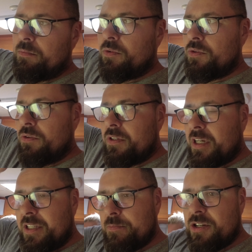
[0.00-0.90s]
tam on, on
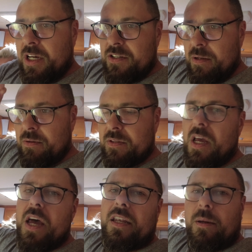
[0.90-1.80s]
tak nie przejdzie.
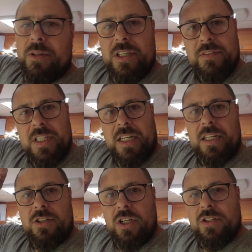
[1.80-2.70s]
tam jest nawet
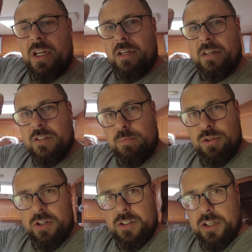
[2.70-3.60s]
takie nacięcie, jak, jak
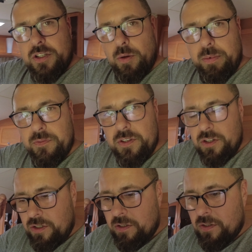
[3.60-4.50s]
spojrzycie, to
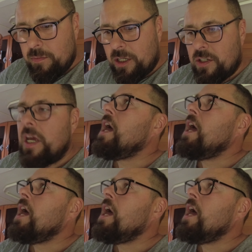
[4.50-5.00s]
powinniście to zobaczyć.